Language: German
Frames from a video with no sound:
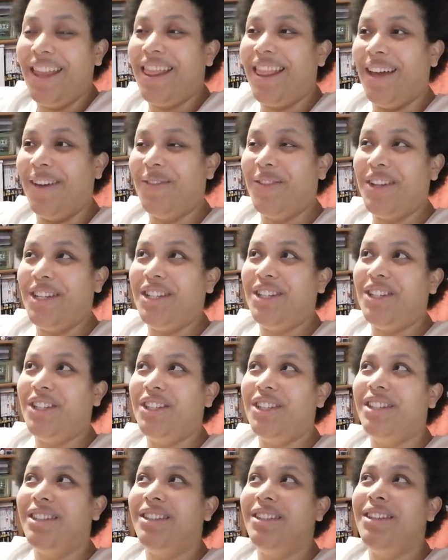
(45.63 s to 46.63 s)
damit
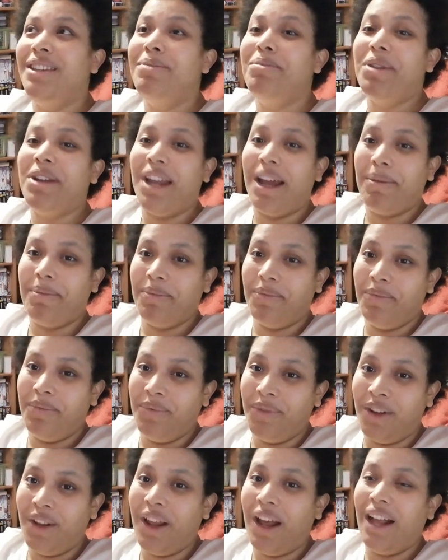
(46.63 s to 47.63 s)
sie mit deinem
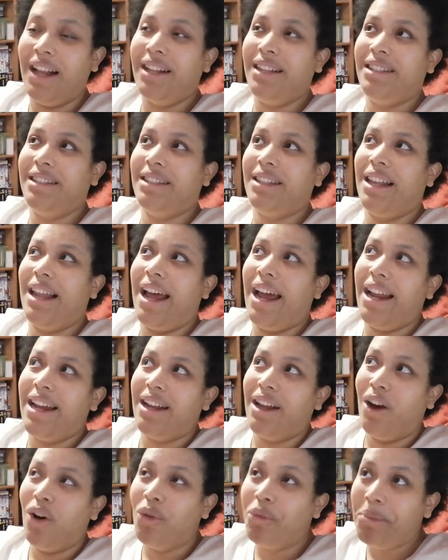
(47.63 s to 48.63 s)
als
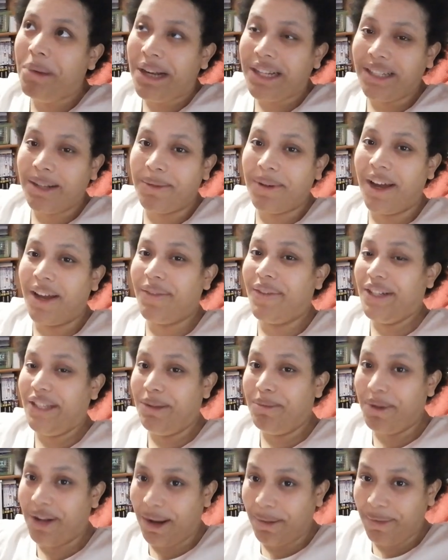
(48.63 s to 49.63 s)
kleine Aufmerksamkeit, weil
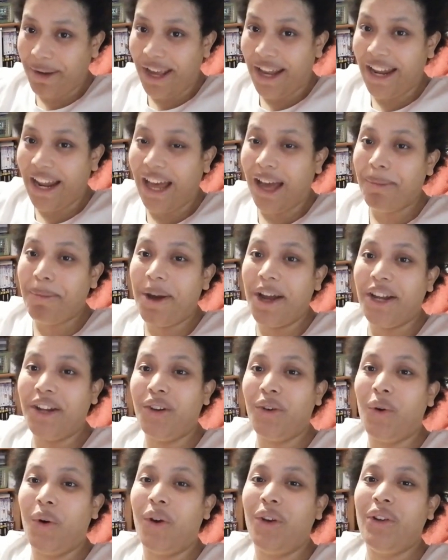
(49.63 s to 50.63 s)
sie mit deinem Geld
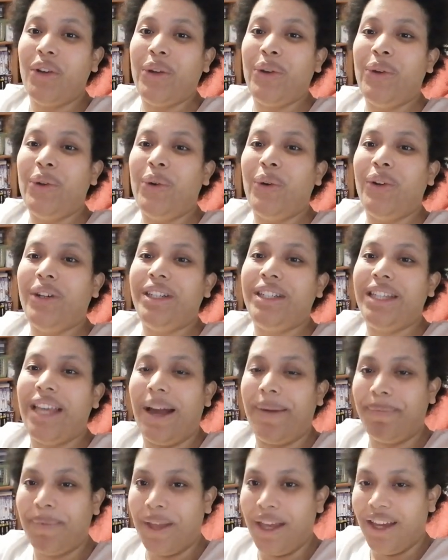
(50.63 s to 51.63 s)
arbeiten konnten und
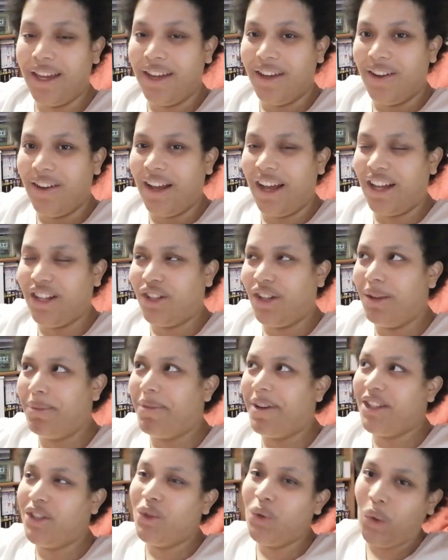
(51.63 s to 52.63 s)
ja, dann hast du eben
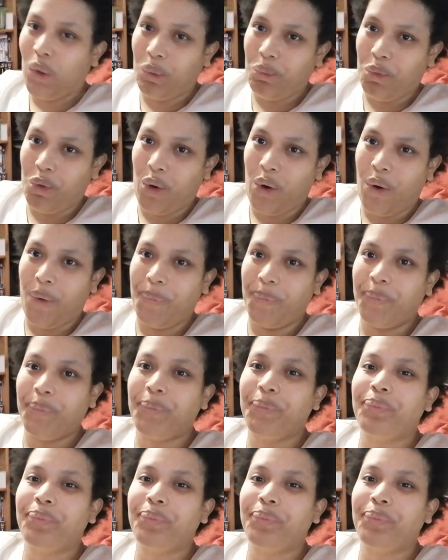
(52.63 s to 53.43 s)
was zurückbekommen